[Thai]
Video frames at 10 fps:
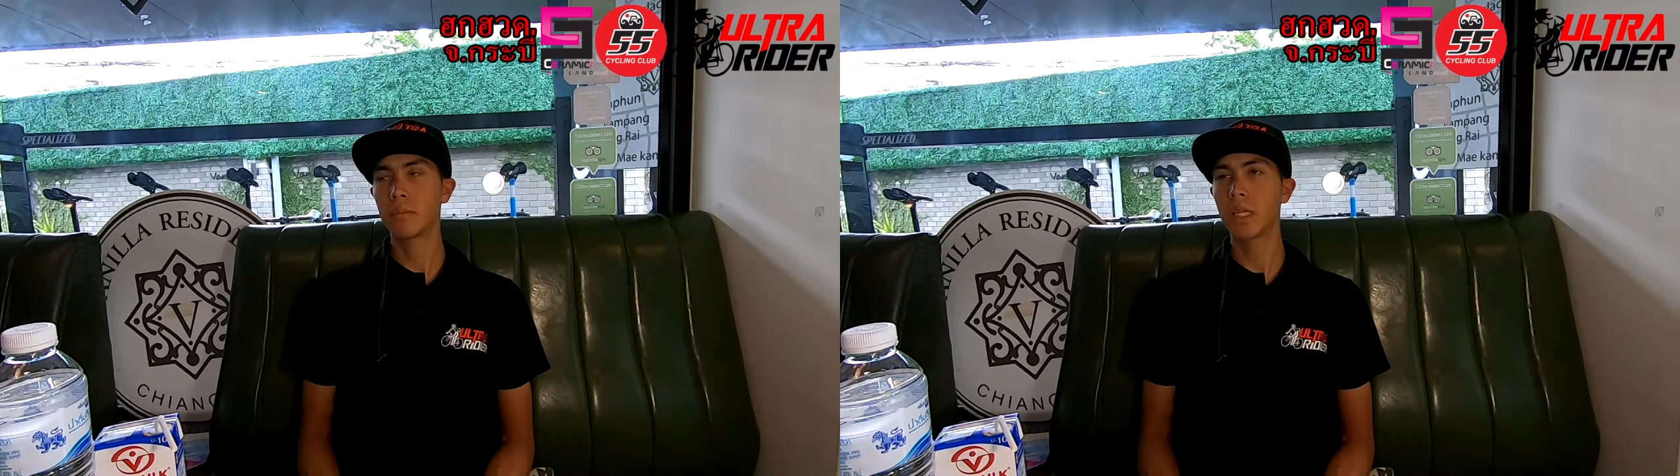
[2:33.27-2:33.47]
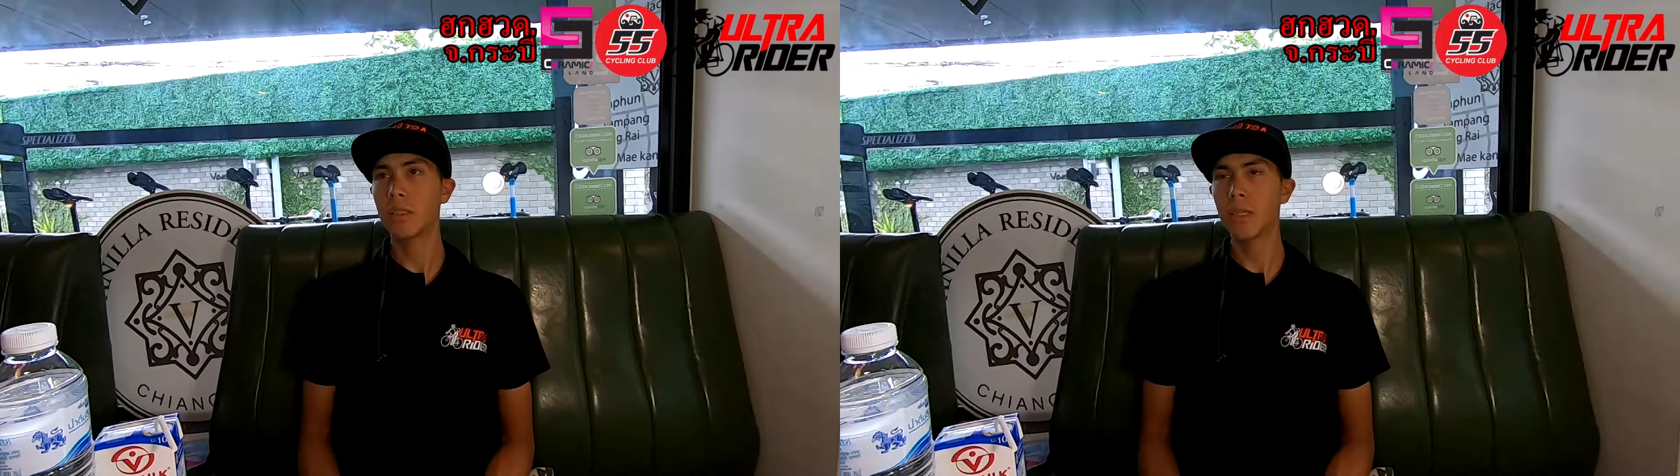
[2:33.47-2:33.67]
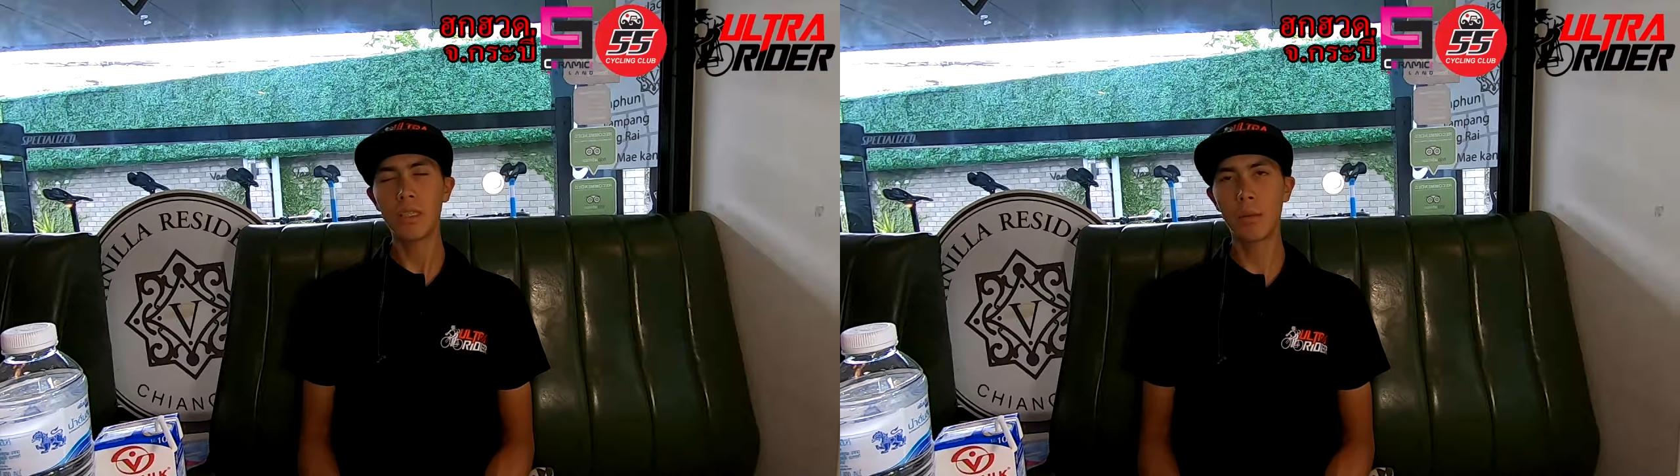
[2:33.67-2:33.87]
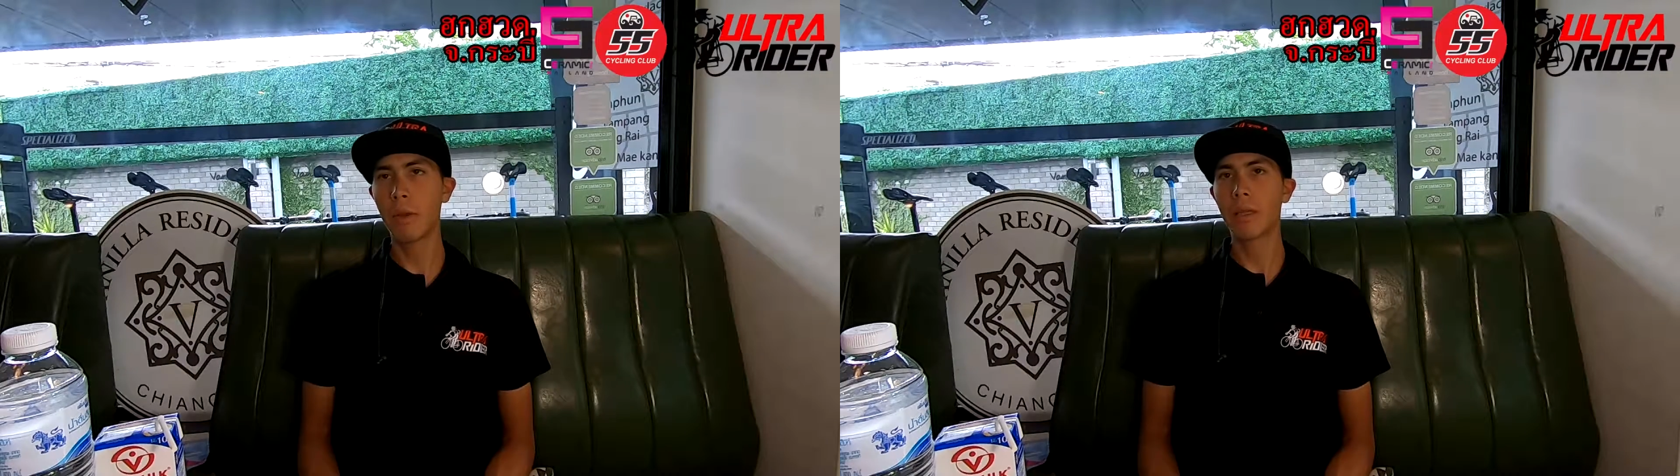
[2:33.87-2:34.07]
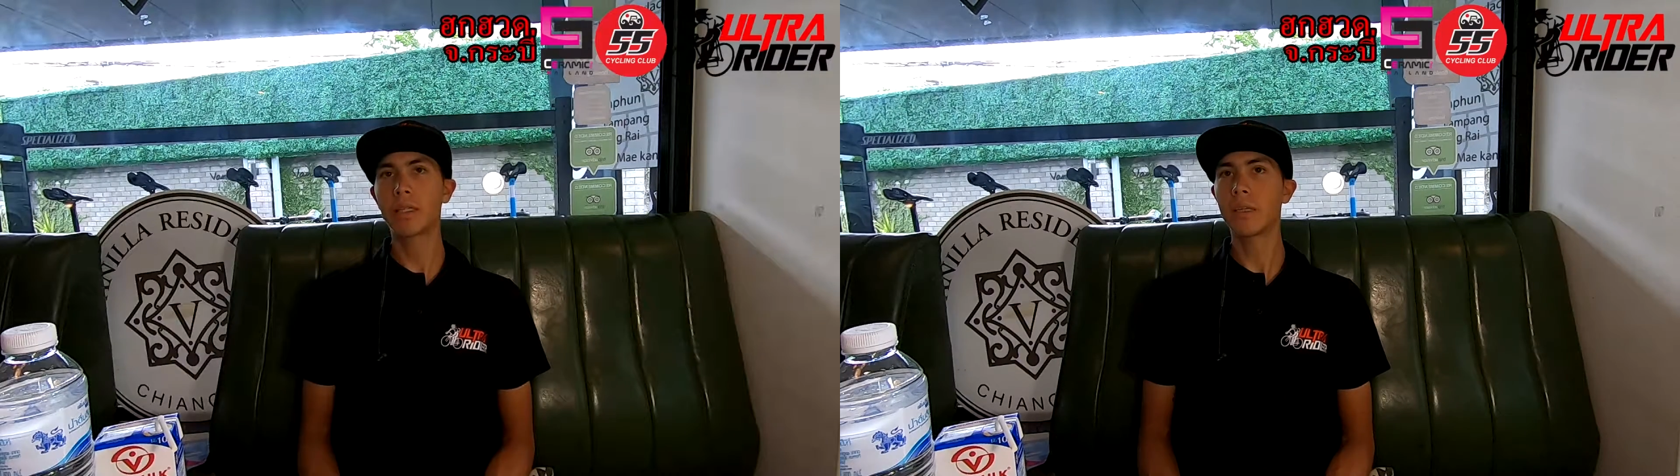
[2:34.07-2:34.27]
คิดเฮ้ยทำ
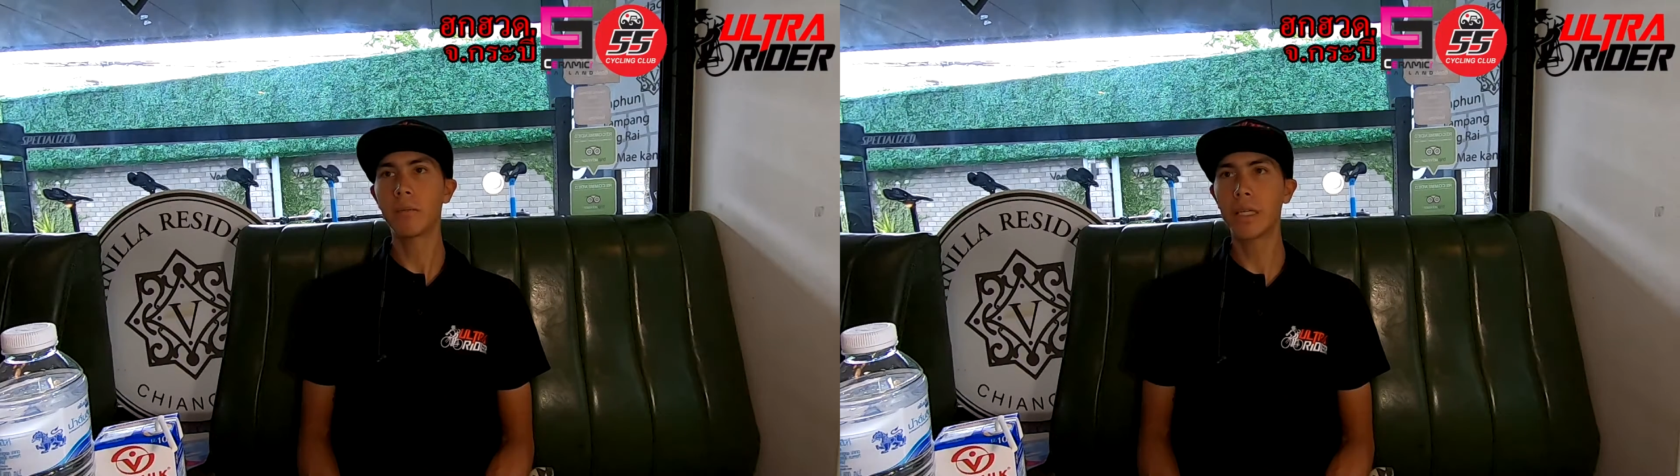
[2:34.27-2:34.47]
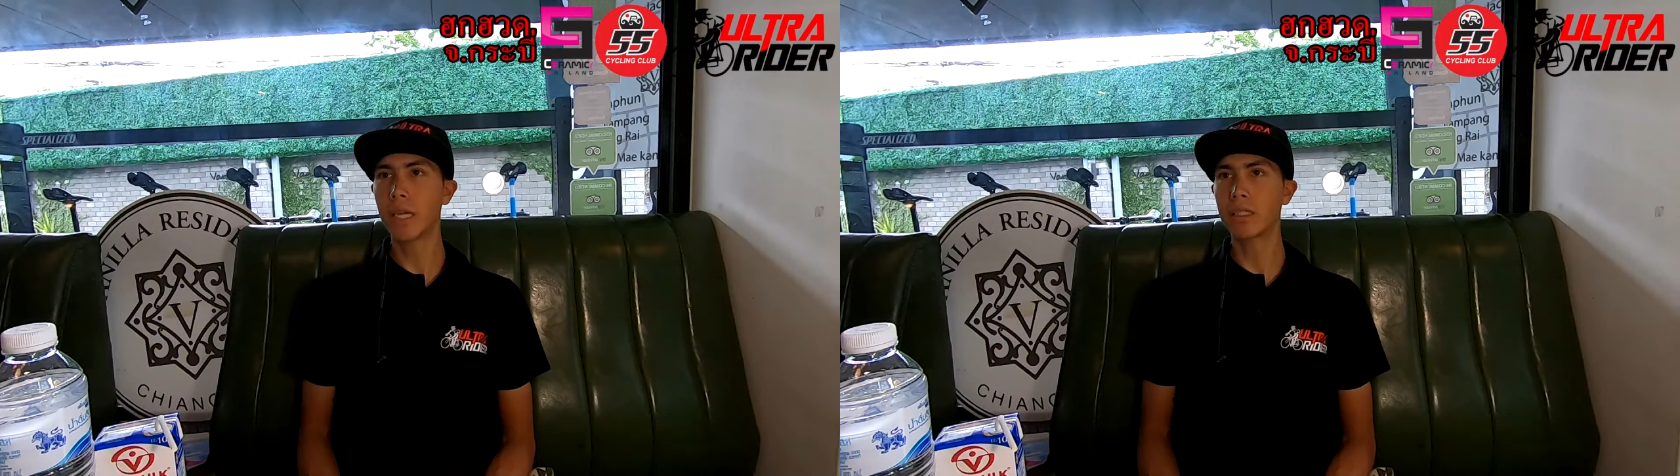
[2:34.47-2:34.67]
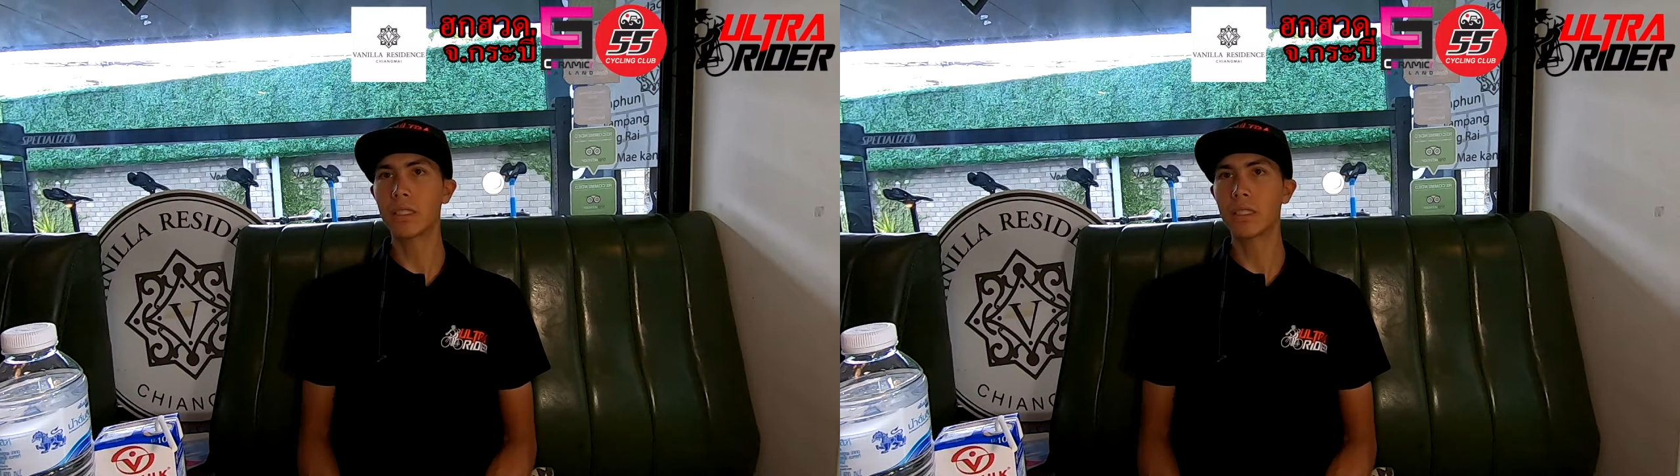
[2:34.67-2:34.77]
ไมยังไม่เก่ง